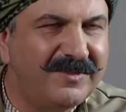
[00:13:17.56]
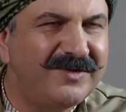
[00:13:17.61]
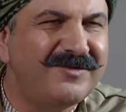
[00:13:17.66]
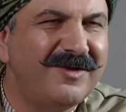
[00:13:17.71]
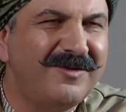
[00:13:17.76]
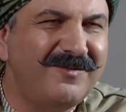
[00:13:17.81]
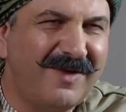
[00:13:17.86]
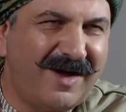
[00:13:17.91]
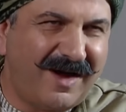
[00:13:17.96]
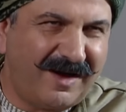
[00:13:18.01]

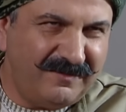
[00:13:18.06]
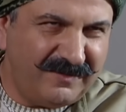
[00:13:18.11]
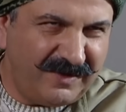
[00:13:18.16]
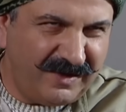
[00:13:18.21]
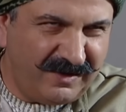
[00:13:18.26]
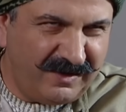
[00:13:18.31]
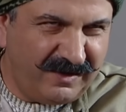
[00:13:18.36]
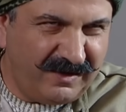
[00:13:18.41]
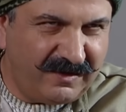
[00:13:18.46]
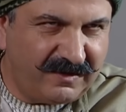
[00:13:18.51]
مثل ما عم
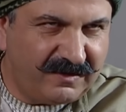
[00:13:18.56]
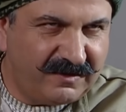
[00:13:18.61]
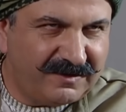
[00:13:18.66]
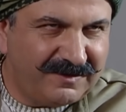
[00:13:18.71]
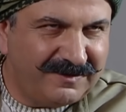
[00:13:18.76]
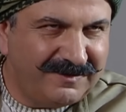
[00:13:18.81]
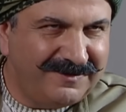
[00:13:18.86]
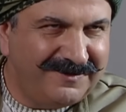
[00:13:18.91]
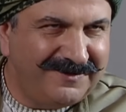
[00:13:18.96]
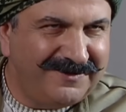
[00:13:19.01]

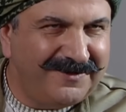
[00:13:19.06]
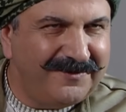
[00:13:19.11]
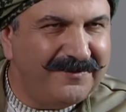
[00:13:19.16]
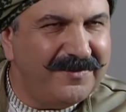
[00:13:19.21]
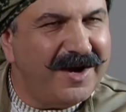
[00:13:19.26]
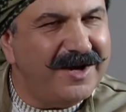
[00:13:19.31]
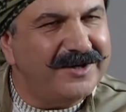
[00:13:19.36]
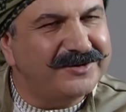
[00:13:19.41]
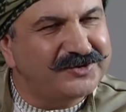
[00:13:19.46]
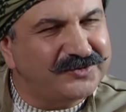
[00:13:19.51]
قلك
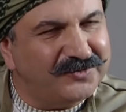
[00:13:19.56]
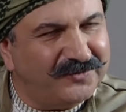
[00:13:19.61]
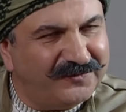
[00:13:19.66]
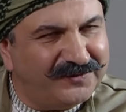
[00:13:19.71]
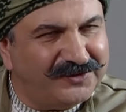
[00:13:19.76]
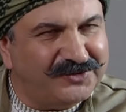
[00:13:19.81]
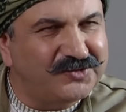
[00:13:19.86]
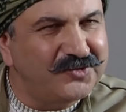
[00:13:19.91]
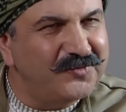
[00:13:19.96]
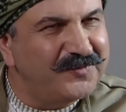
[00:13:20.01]
بقى
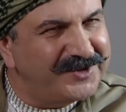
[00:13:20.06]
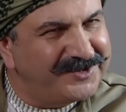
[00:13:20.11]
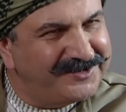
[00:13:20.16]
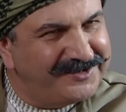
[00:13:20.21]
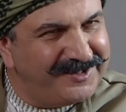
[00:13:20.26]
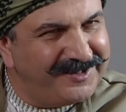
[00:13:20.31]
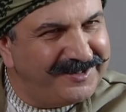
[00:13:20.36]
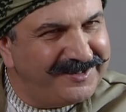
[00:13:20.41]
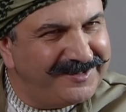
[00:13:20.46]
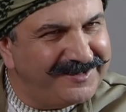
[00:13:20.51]
شوفي شو
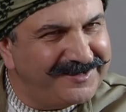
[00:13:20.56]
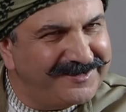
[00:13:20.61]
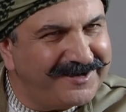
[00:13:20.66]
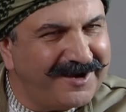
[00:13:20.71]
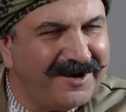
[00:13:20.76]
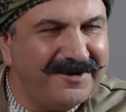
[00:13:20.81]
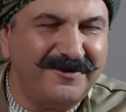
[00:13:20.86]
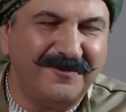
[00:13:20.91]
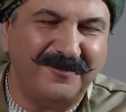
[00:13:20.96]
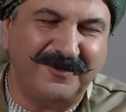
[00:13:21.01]

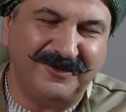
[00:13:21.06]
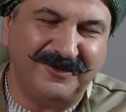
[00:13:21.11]
بديك انا